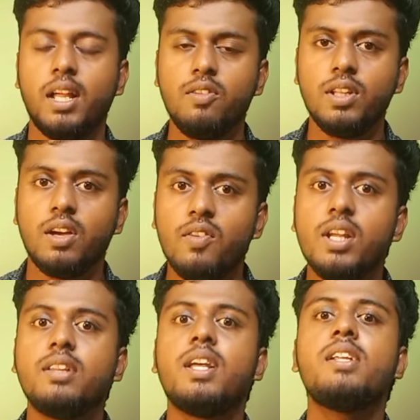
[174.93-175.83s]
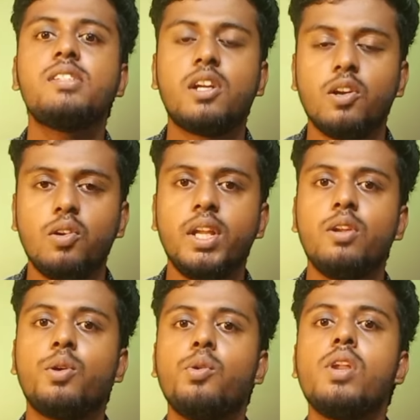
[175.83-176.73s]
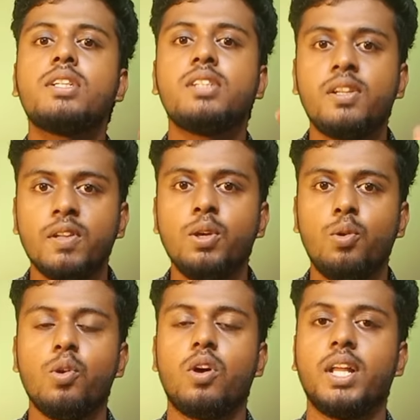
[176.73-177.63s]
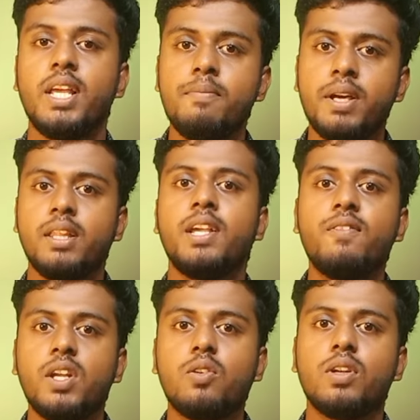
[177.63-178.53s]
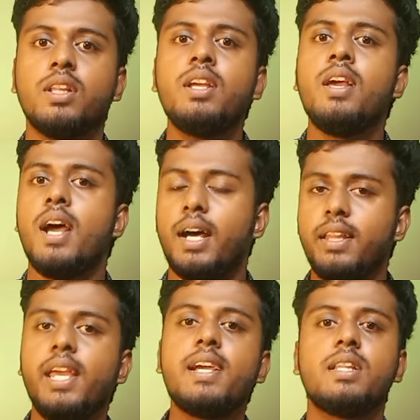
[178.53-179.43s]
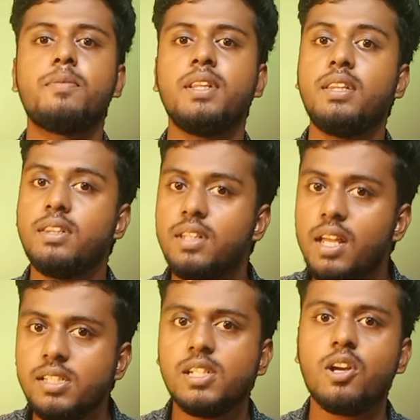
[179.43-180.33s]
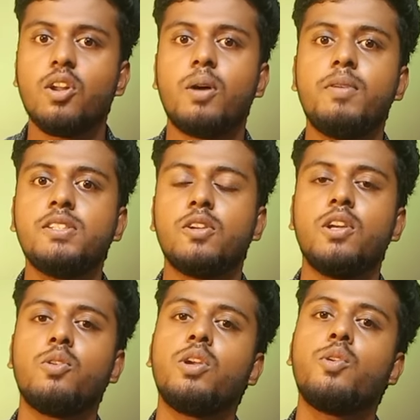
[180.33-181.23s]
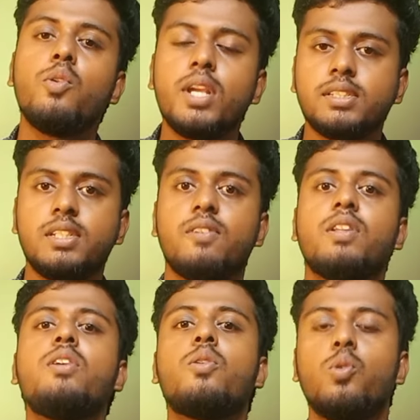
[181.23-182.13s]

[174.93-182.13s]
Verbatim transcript: அது வந்து அவங்களுக்கு தெரிஞ்சுக்கணும்னு இன்னும் க்யூரியாசிட்டி வந்து கூடும் அதே மாதிரி தான் இவருக்கும் வந்து அந்த இயக்கத்தை பற்றி தெரிஞ்சுக்கணும் அப்படின்னு சொல்லிட்டு ஒரு க்யூரியாசிட்டி வந்து